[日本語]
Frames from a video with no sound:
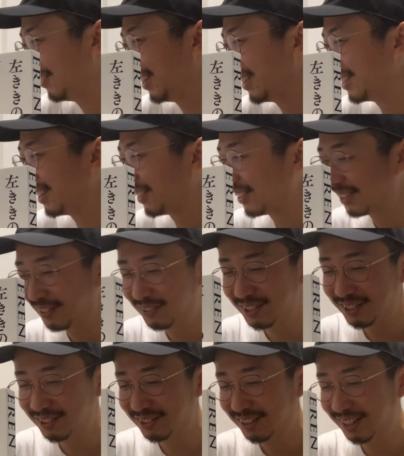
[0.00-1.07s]
めちゃくちゃ面
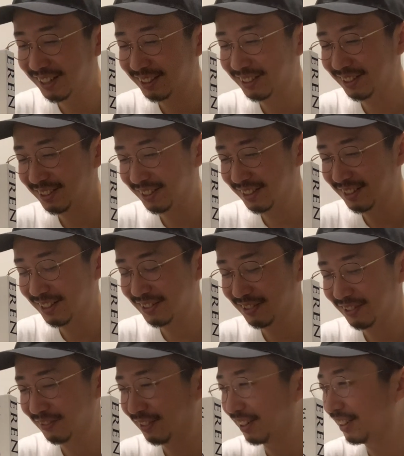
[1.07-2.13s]
白くなかったですか、
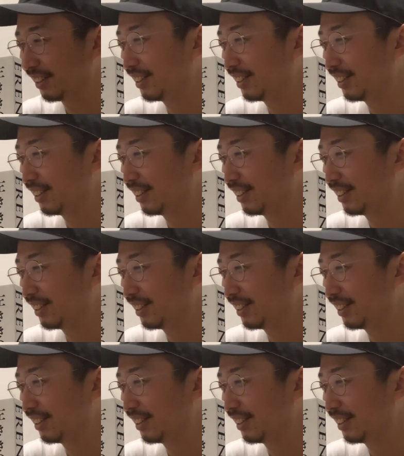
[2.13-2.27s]
チェーンソーマン。